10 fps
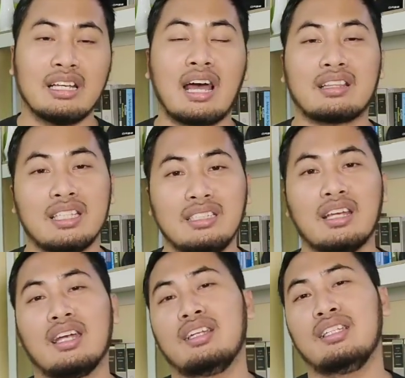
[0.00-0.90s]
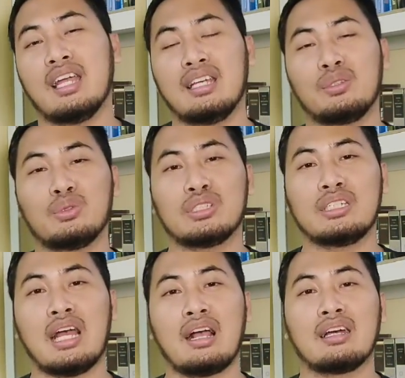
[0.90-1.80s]
Artinya dia itu
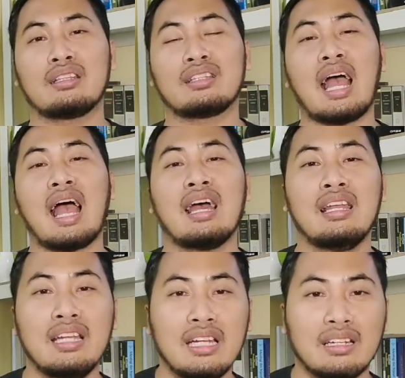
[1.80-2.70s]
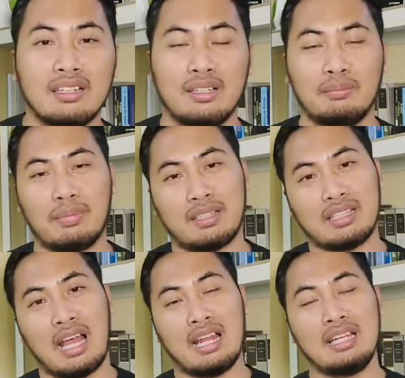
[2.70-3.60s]
sedang tahlil,
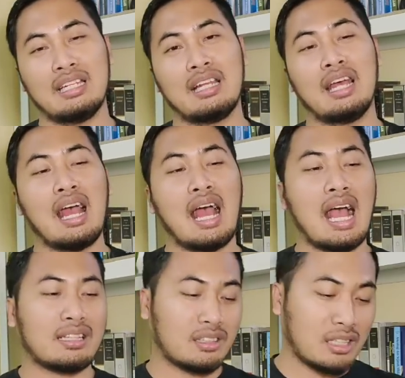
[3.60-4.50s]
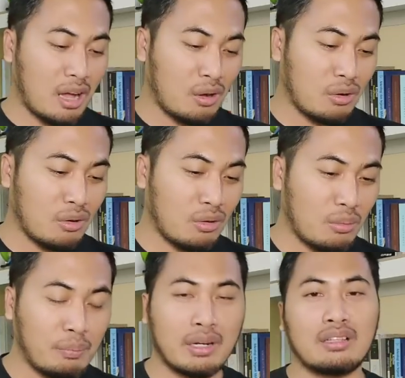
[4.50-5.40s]
bertahlil
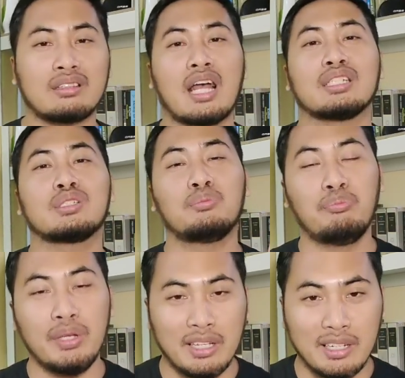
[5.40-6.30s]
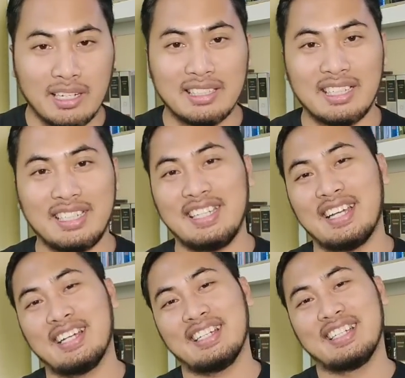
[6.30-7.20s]
atau bertasbih kata
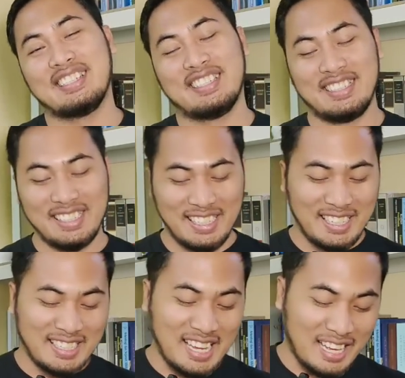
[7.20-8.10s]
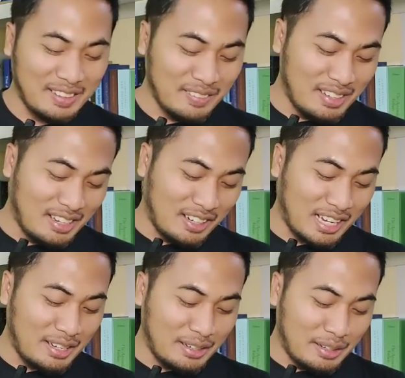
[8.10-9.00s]
dia. Ya, oke.
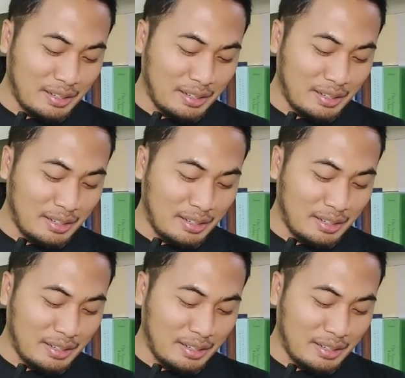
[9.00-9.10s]
Okay.